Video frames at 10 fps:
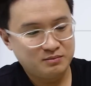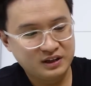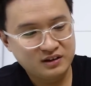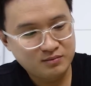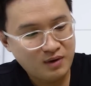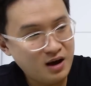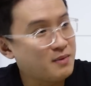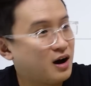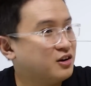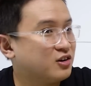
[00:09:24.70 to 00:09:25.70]
mình mới
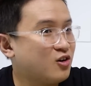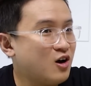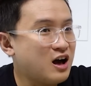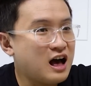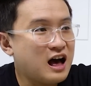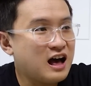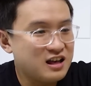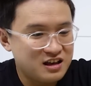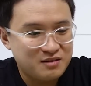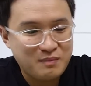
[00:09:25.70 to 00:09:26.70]
mở được có à,
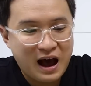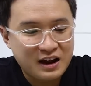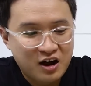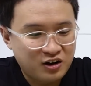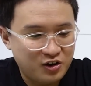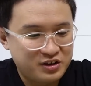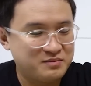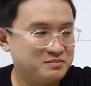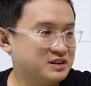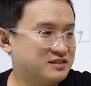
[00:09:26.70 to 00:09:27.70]
ba đơn thôi
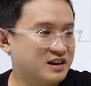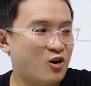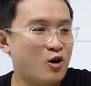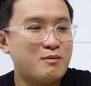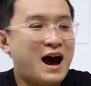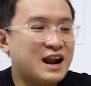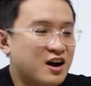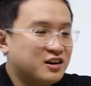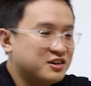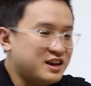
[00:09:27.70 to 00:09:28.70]
mình sẽ còn ba
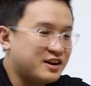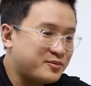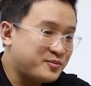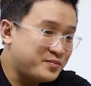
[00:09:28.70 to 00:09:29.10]
đơn nữa nha